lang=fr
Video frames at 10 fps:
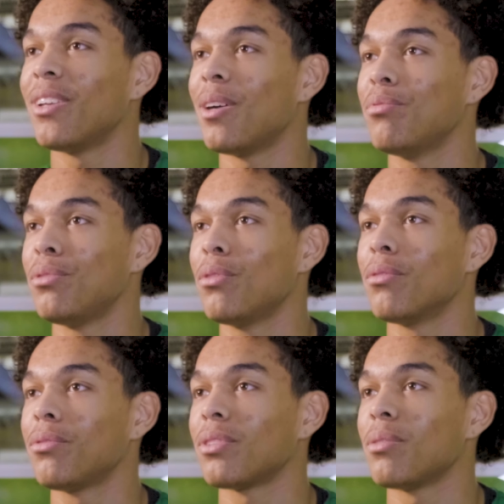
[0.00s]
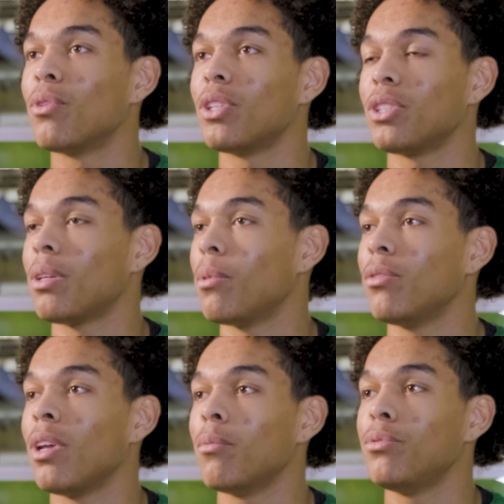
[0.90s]
donne un boost de confiance. Moi, ça m'a
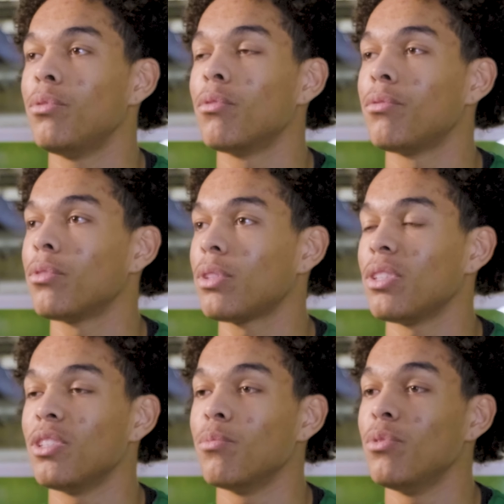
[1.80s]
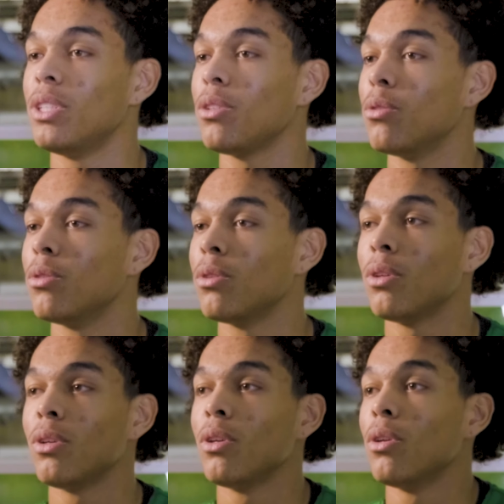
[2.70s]
donné un boost de confiance et je me disais que
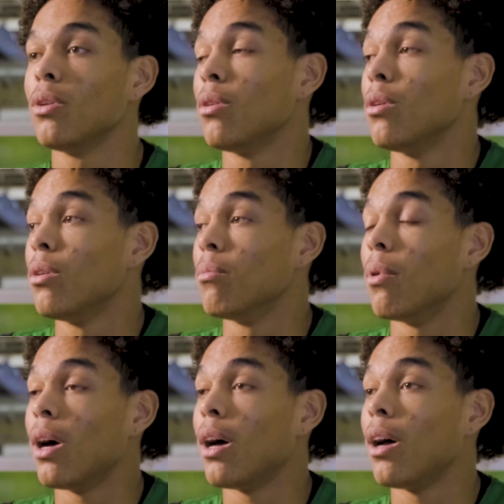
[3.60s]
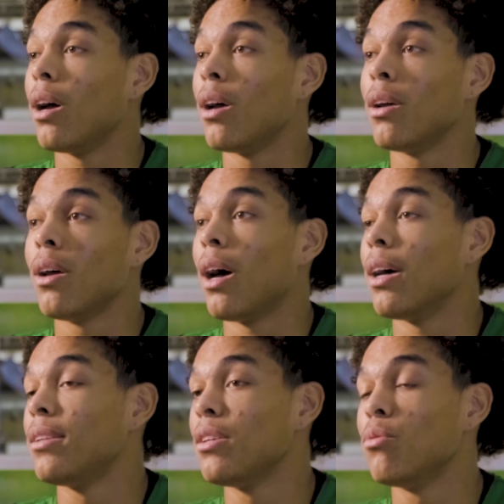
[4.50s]
bah,
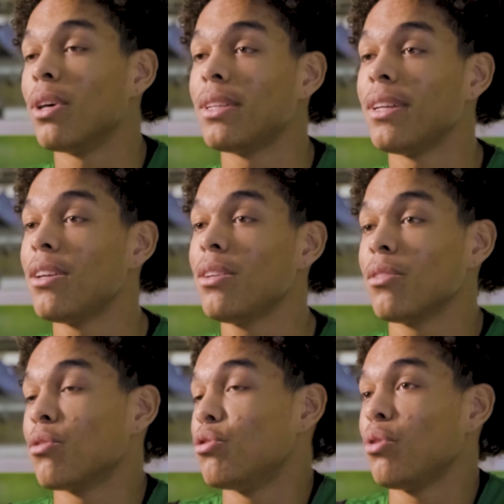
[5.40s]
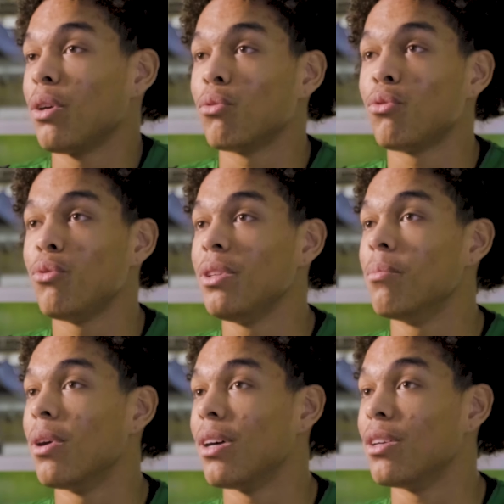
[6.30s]
un tel ou un tel, quand je jouerai contre lui,
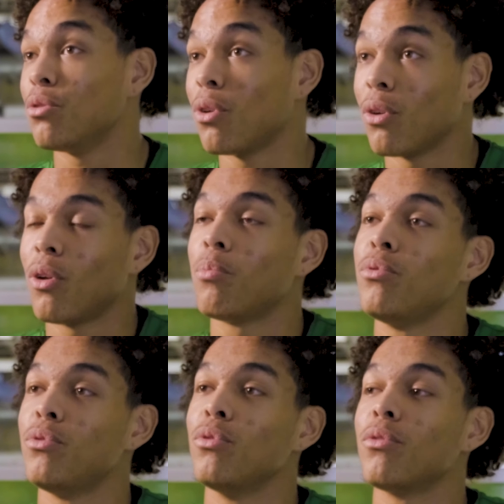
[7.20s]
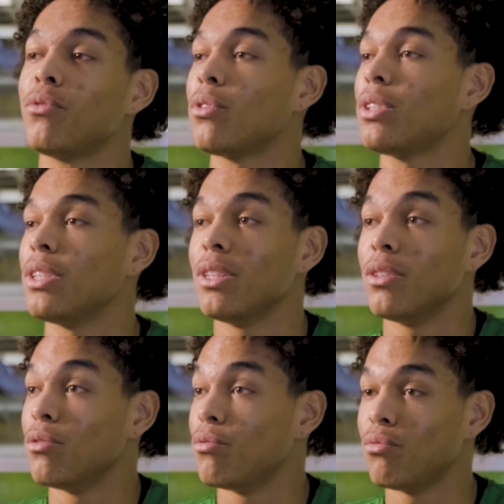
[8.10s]
ben, j'aurai encore plus de confiance
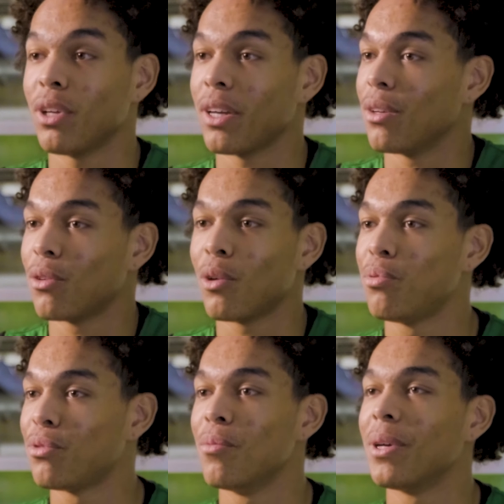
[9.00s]
et je voudrais encore plus le